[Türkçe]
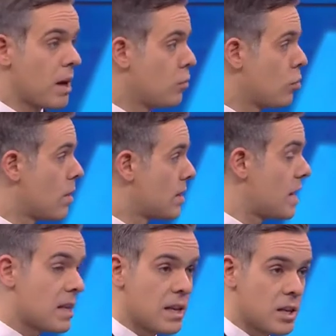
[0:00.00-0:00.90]

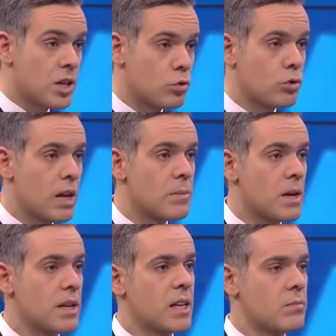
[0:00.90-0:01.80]
performansı etkileyecek türden
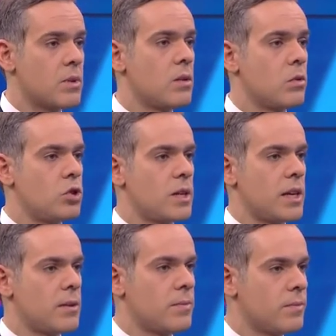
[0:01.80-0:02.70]
bir hareket miydi Ocak ayı?